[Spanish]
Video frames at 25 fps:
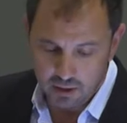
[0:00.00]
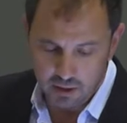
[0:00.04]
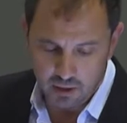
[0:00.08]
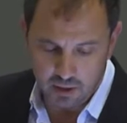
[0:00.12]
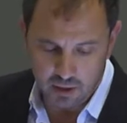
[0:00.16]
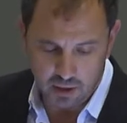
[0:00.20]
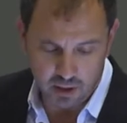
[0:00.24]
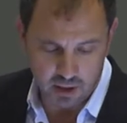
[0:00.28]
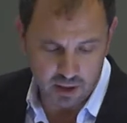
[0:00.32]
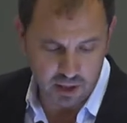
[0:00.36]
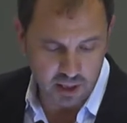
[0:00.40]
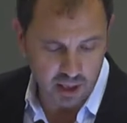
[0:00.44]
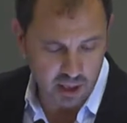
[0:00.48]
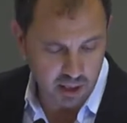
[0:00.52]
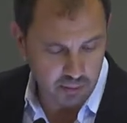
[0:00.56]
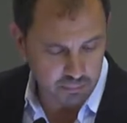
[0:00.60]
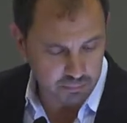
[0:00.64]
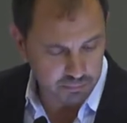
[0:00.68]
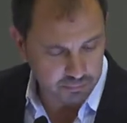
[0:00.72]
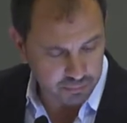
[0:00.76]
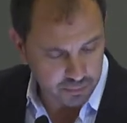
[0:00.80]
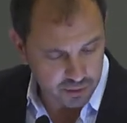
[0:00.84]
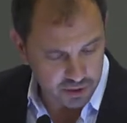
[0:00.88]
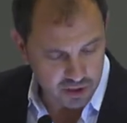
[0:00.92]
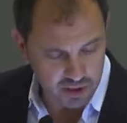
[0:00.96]
y que ya
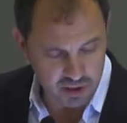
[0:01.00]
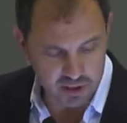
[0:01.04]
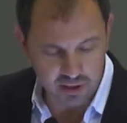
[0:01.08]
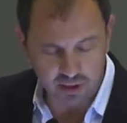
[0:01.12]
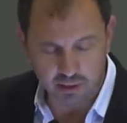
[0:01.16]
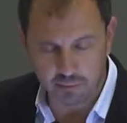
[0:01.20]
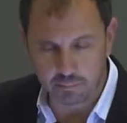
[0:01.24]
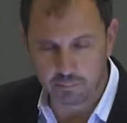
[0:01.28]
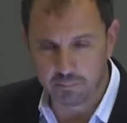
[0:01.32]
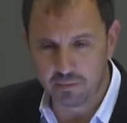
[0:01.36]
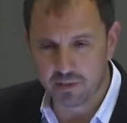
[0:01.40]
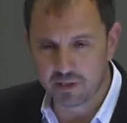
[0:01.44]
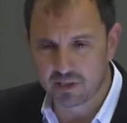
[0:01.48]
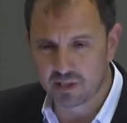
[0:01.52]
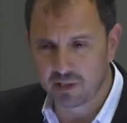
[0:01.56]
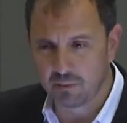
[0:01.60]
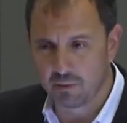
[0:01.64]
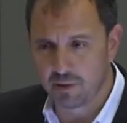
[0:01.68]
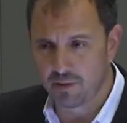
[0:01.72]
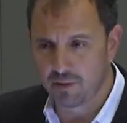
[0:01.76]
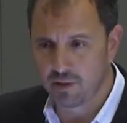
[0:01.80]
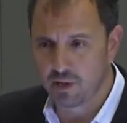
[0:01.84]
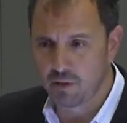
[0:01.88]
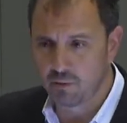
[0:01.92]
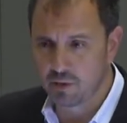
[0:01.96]
pues,
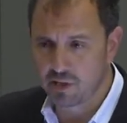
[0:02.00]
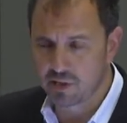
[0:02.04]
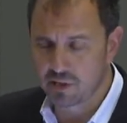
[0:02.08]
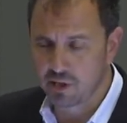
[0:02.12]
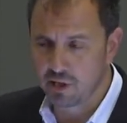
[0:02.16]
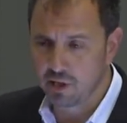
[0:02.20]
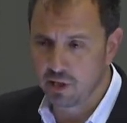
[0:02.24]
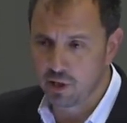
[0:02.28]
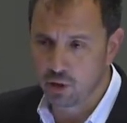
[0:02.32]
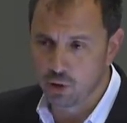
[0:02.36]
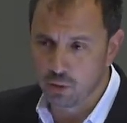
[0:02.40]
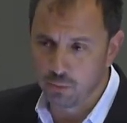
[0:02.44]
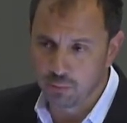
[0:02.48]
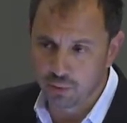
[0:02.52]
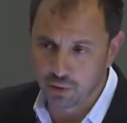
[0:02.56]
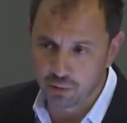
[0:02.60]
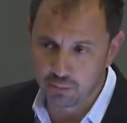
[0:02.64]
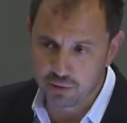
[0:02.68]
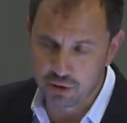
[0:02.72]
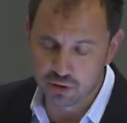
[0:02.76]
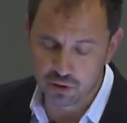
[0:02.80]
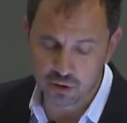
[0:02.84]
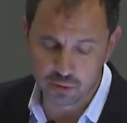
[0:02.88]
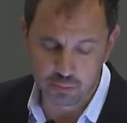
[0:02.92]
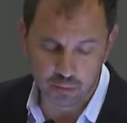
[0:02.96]
establecía una serie de
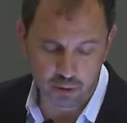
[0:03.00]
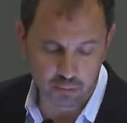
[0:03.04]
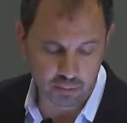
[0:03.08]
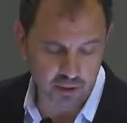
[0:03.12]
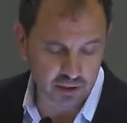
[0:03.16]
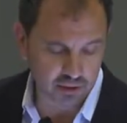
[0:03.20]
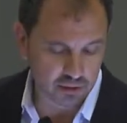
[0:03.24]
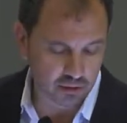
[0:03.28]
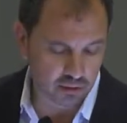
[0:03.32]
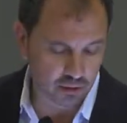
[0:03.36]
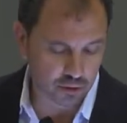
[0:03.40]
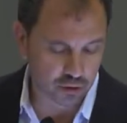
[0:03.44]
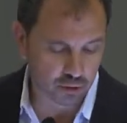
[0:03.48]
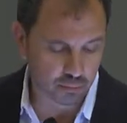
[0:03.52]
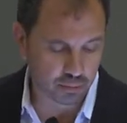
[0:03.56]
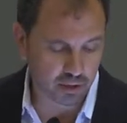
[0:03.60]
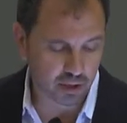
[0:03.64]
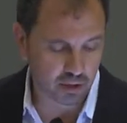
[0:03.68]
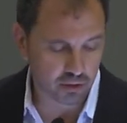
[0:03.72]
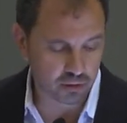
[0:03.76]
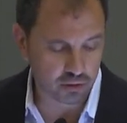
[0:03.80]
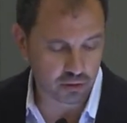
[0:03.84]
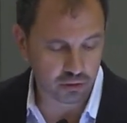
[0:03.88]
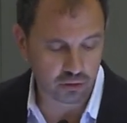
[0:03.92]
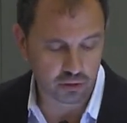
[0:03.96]
compromisos por parte de los
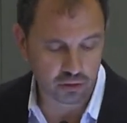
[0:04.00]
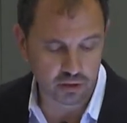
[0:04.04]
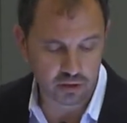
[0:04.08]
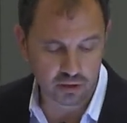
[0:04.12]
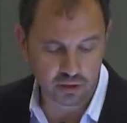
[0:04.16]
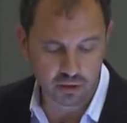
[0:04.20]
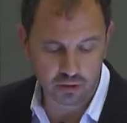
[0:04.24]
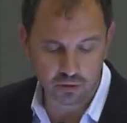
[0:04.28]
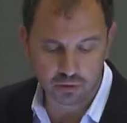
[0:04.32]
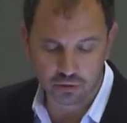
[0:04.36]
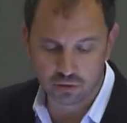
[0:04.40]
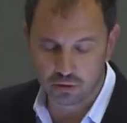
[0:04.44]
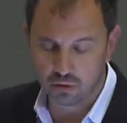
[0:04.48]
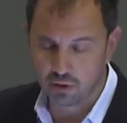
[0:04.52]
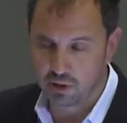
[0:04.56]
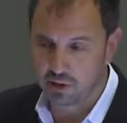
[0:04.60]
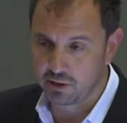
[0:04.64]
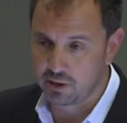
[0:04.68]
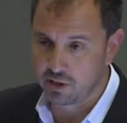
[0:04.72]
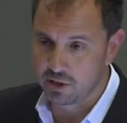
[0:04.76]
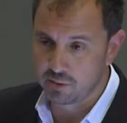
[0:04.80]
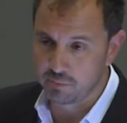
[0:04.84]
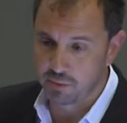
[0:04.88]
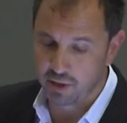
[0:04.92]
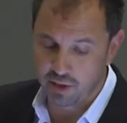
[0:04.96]
operadores logísticos con la
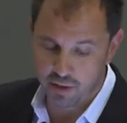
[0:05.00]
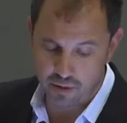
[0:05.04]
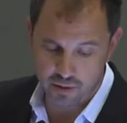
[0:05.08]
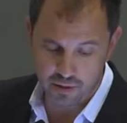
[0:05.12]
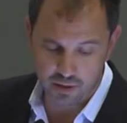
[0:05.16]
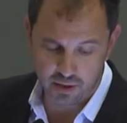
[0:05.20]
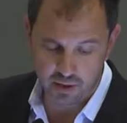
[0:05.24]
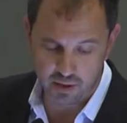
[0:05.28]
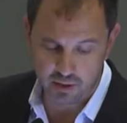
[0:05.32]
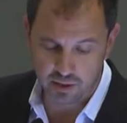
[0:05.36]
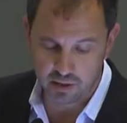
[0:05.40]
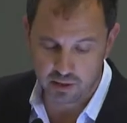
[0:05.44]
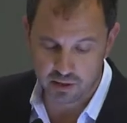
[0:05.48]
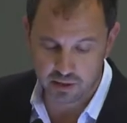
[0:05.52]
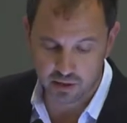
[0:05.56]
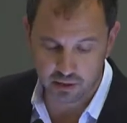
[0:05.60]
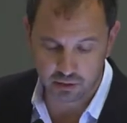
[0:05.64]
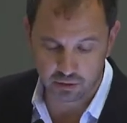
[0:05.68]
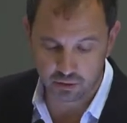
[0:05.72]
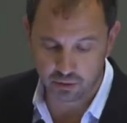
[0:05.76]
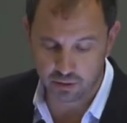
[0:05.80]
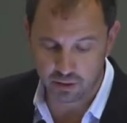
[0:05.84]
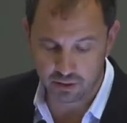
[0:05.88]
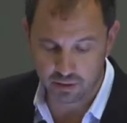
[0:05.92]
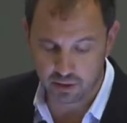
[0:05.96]
transparencia en el
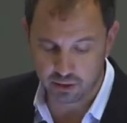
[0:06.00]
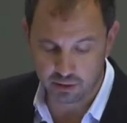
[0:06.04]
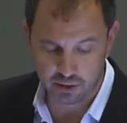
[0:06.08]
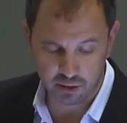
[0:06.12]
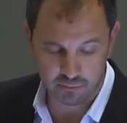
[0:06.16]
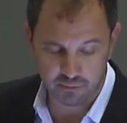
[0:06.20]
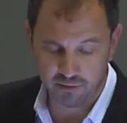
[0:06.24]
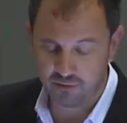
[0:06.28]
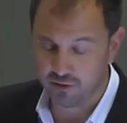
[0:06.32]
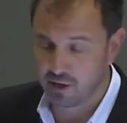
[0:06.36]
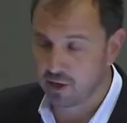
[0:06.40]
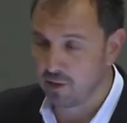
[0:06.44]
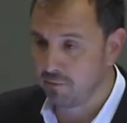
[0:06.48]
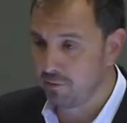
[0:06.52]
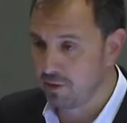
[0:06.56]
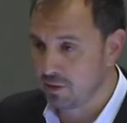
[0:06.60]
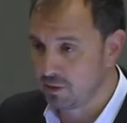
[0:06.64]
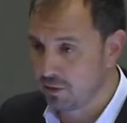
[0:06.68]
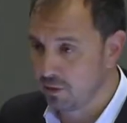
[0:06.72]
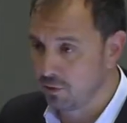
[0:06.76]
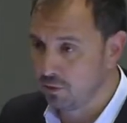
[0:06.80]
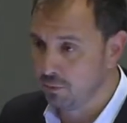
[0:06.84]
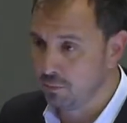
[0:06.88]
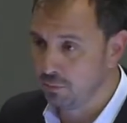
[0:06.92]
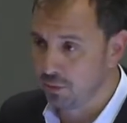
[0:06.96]
sector y certificaba
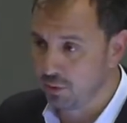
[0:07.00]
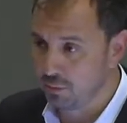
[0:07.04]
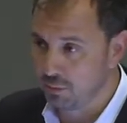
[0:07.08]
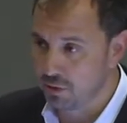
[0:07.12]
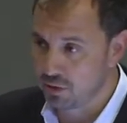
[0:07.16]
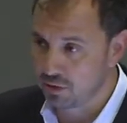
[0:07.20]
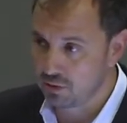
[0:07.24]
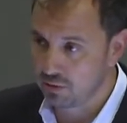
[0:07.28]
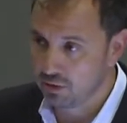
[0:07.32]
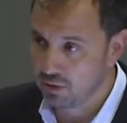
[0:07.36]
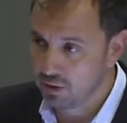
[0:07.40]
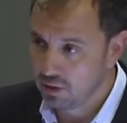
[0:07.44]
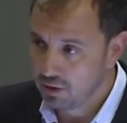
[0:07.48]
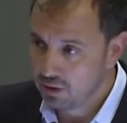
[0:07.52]
este compromiso.